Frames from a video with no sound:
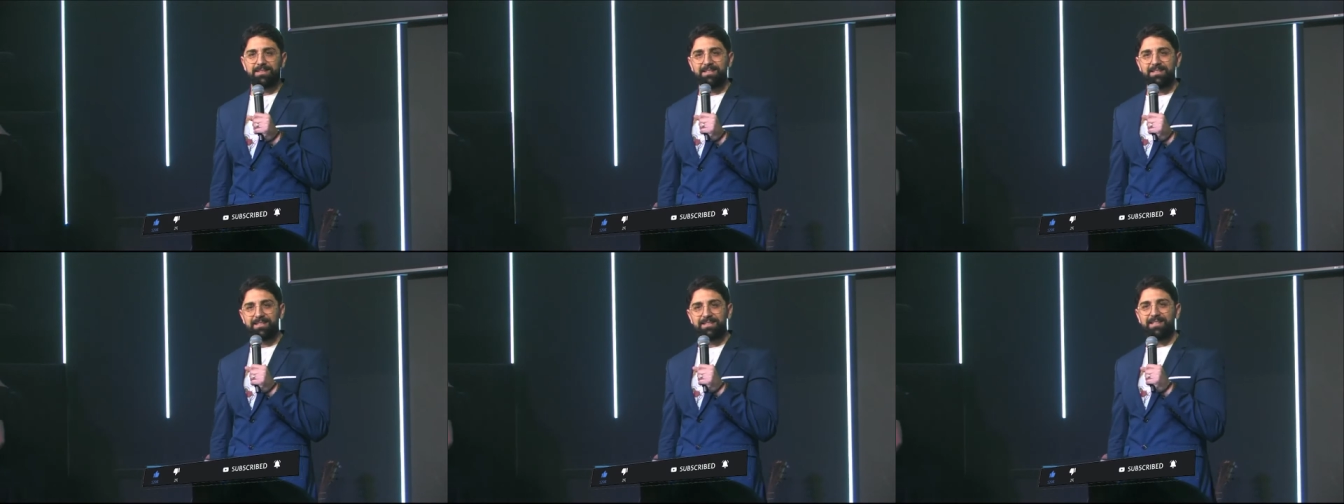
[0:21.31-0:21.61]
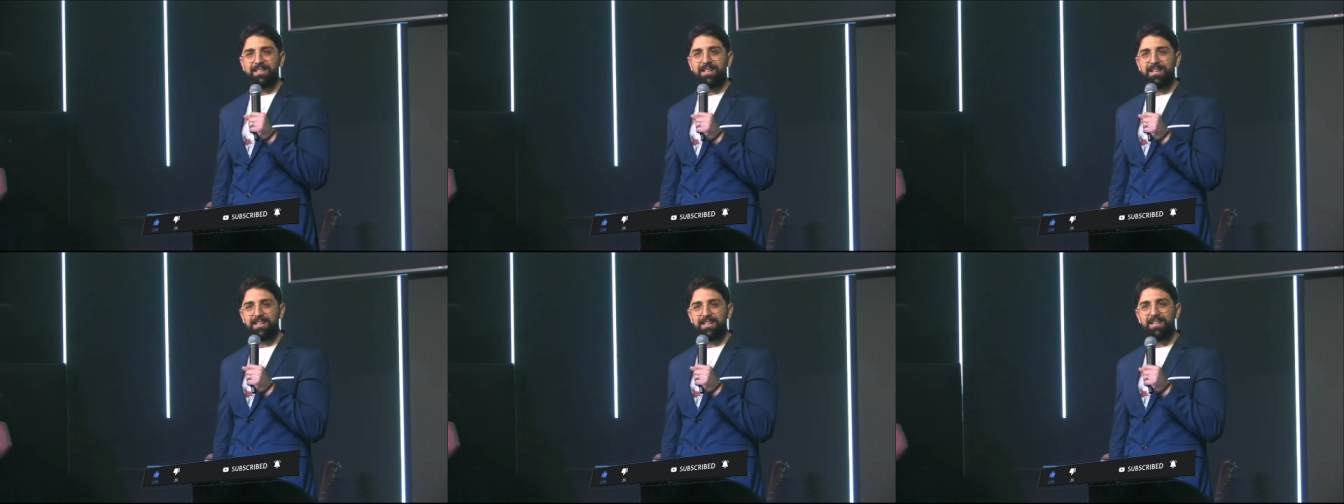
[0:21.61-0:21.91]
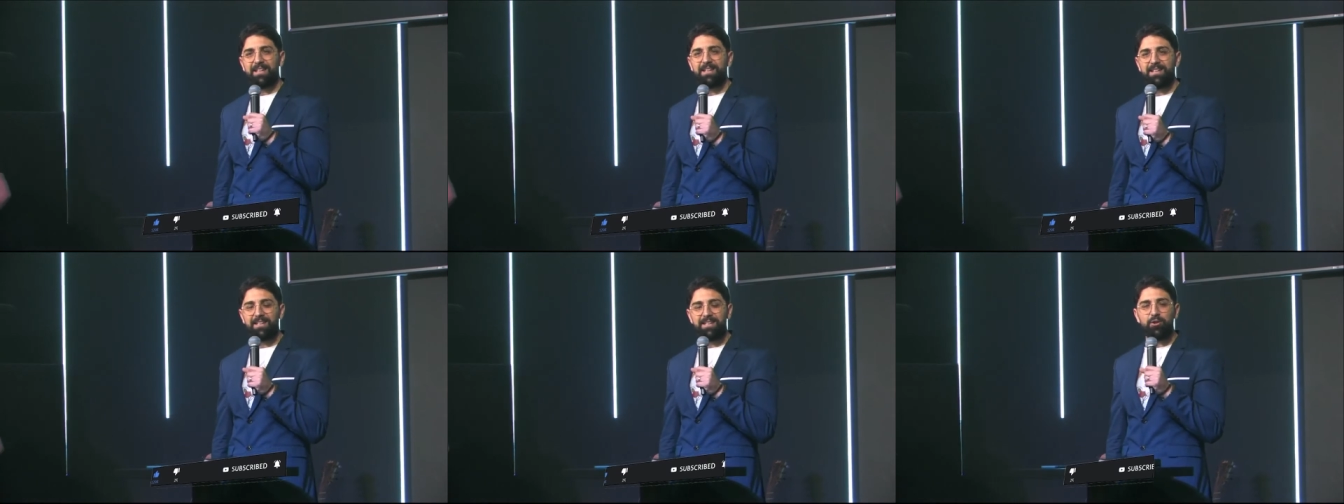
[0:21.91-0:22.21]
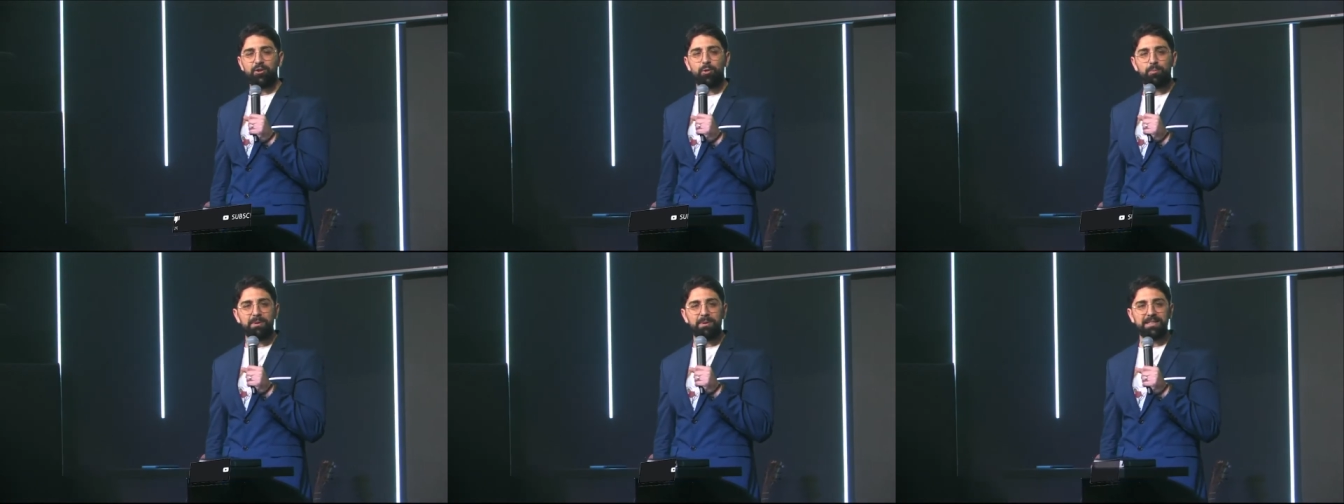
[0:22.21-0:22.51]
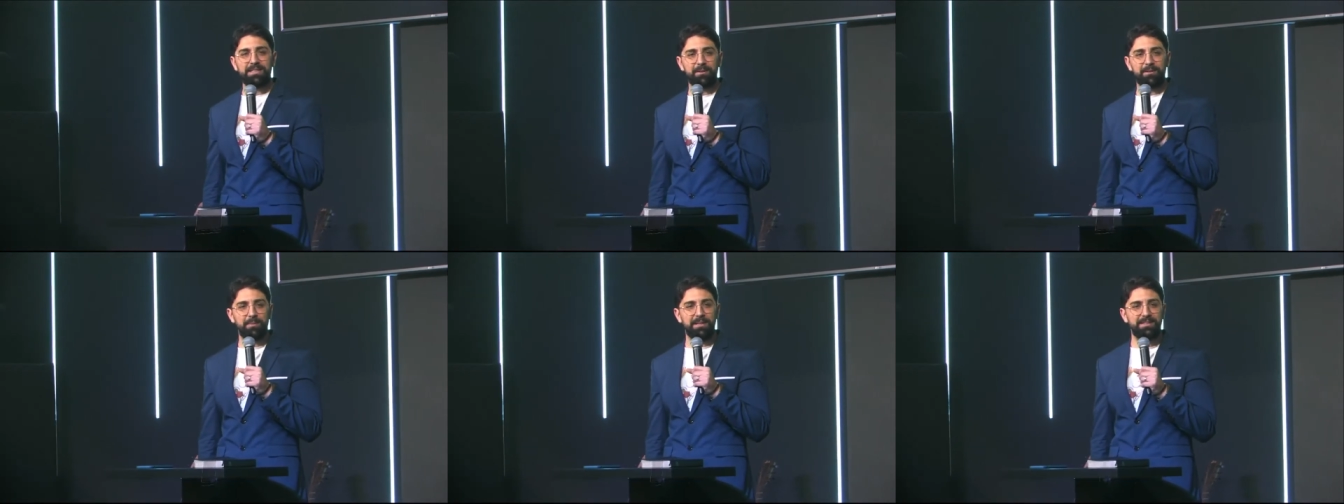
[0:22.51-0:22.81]
le, le, i
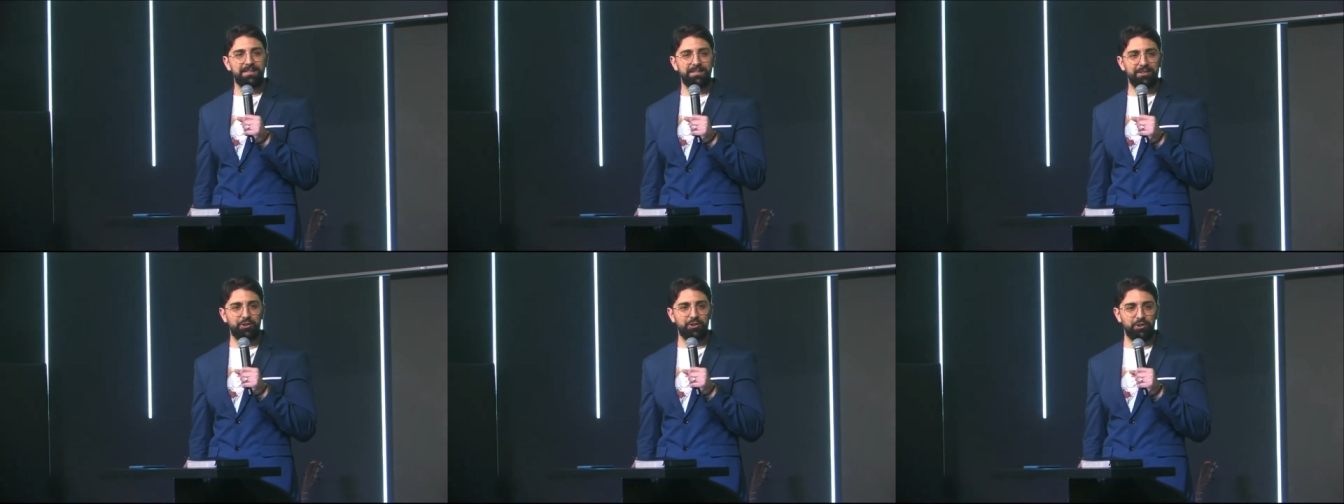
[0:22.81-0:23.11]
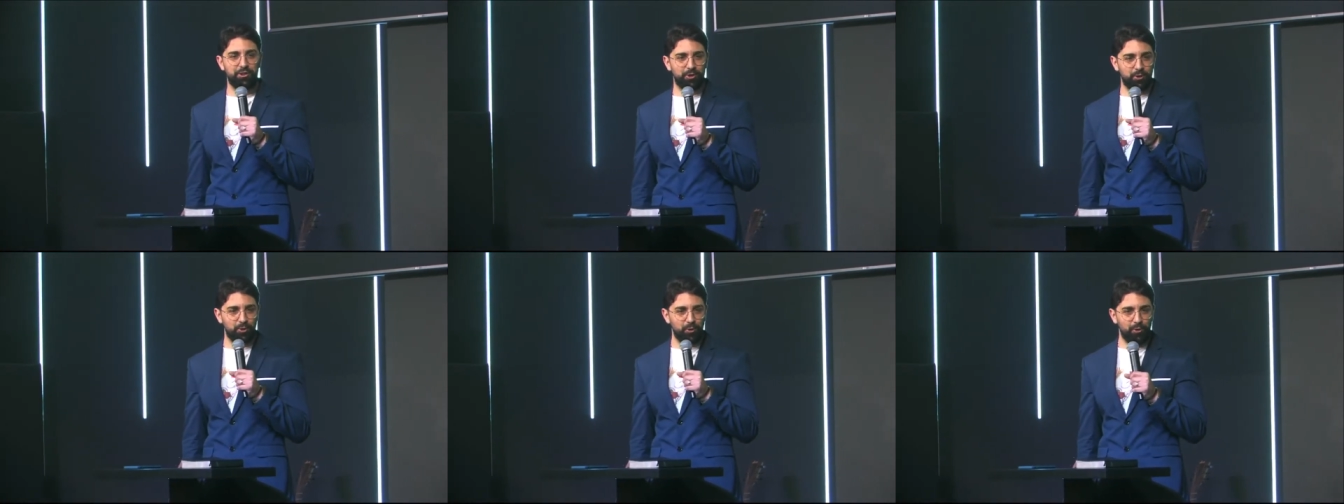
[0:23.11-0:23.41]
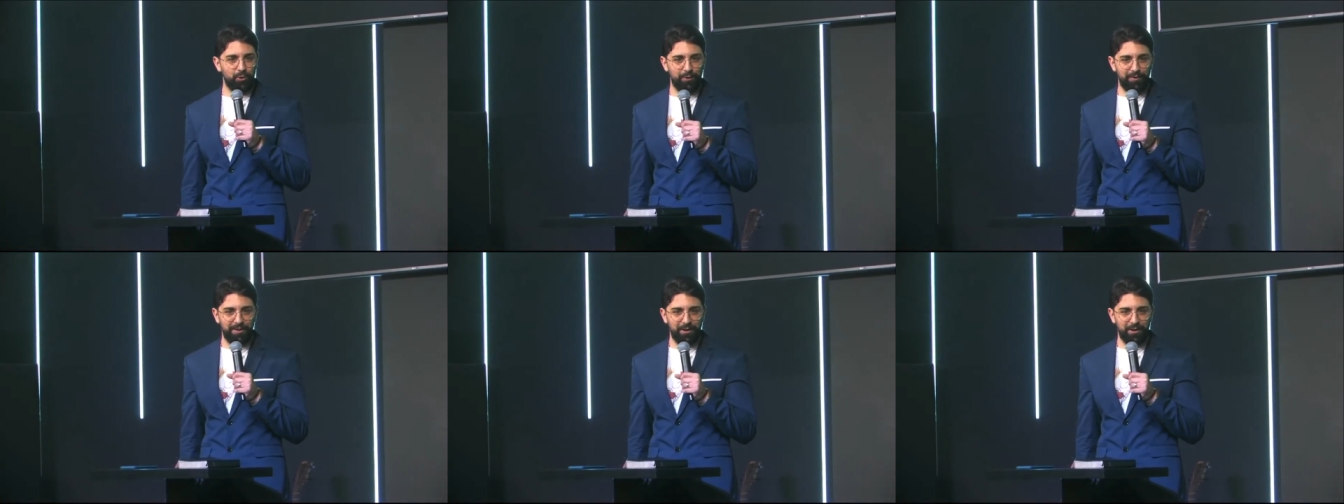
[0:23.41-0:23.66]
combattimenti ci sono, fanno